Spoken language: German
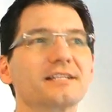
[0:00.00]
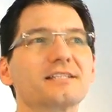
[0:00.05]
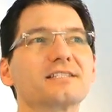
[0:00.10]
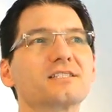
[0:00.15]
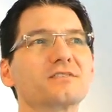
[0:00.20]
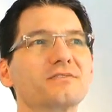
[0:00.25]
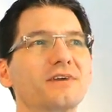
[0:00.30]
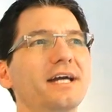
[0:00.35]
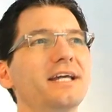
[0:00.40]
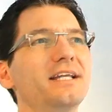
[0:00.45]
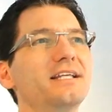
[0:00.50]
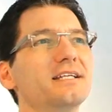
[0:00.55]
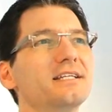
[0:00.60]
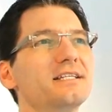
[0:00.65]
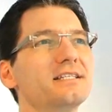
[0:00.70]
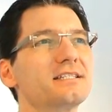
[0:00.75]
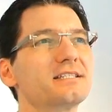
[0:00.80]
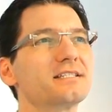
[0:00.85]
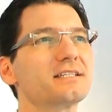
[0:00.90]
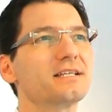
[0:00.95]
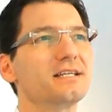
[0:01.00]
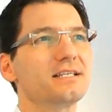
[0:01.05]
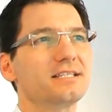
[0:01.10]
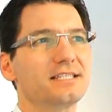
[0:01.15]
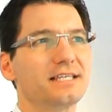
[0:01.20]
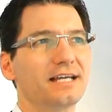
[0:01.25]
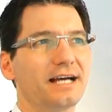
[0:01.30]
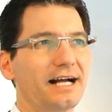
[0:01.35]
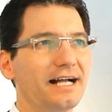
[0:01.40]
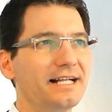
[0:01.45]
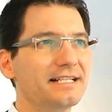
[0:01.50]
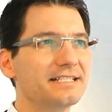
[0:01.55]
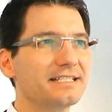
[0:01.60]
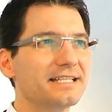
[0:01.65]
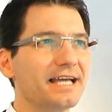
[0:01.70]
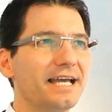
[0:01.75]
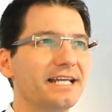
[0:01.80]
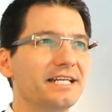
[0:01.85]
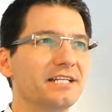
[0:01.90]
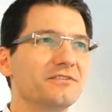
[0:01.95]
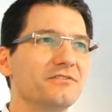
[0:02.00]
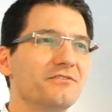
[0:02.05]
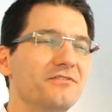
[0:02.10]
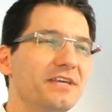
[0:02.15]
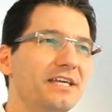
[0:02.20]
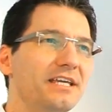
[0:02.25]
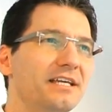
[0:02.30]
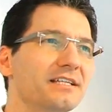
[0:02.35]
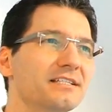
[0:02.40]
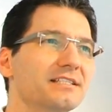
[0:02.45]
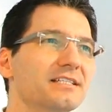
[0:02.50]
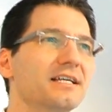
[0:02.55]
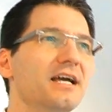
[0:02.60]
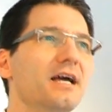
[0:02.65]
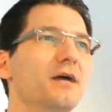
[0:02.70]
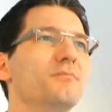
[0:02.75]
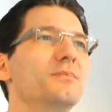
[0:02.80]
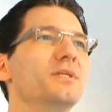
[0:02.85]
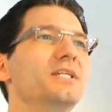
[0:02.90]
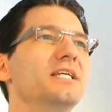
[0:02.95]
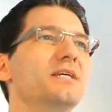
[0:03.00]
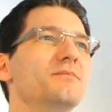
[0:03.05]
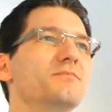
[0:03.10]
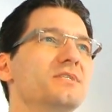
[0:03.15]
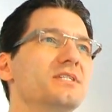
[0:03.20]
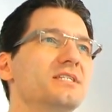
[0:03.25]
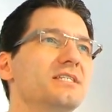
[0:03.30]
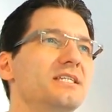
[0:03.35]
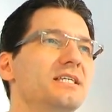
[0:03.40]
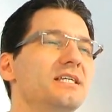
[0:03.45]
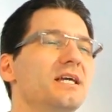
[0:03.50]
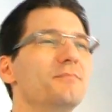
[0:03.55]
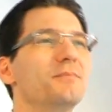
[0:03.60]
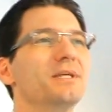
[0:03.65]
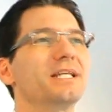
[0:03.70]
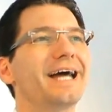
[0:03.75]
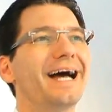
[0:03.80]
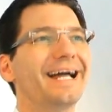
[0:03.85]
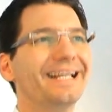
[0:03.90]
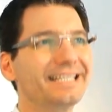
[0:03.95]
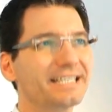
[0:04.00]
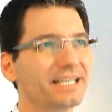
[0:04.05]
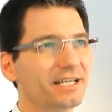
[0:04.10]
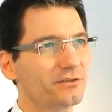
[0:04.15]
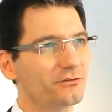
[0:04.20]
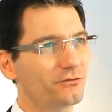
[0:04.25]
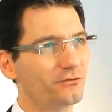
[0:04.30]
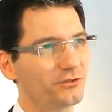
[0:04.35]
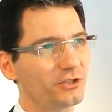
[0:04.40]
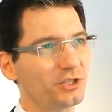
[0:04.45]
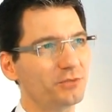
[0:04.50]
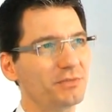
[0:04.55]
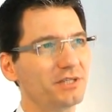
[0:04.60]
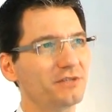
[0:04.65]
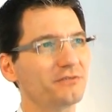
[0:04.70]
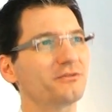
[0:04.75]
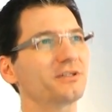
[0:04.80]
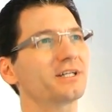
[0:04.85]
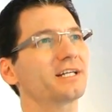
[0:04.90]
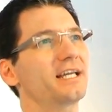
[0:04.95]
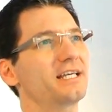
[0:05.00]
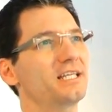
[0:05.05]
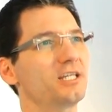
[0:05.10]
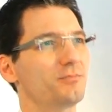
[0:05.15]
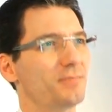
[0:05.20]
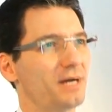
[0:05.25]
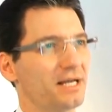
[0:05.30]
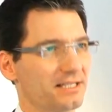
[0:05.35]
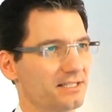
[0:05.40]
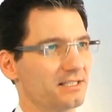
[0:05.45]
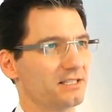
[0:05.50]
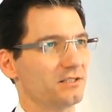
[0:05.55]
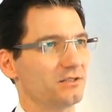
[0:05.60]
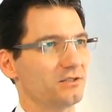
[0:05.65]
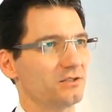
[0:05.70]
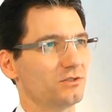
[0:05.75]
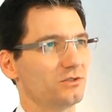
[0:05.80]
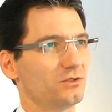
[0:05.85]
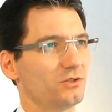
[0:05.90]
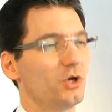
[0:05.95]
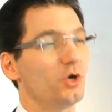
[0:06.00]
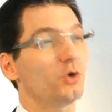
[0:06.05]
Das zweite ist, Sie erhalten einen Wert, mit dem Sie mit anderen Firmen vergleichbar sind.